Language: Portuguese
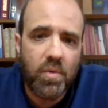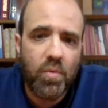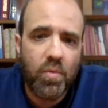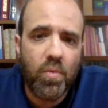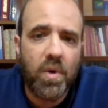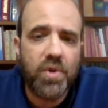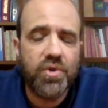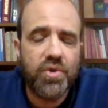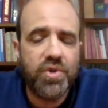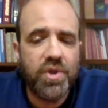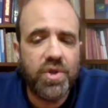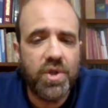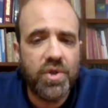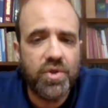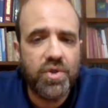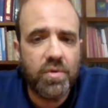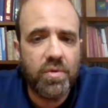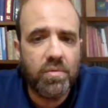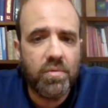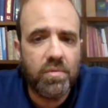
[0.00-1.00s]
O
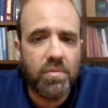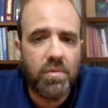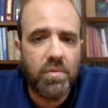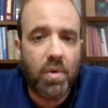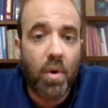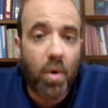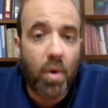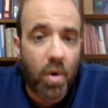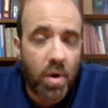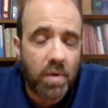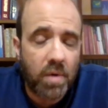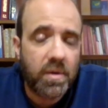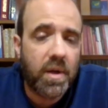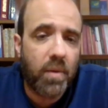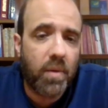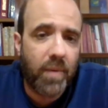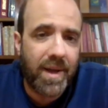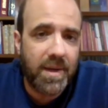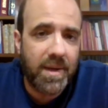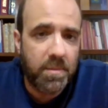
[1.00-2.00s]
antígeno O, que é
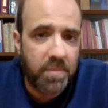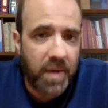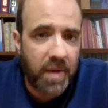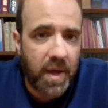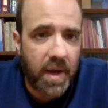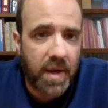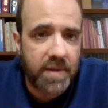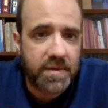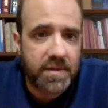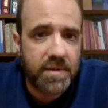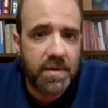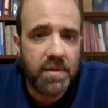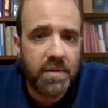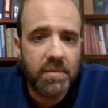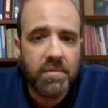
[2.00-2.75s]
o LPS,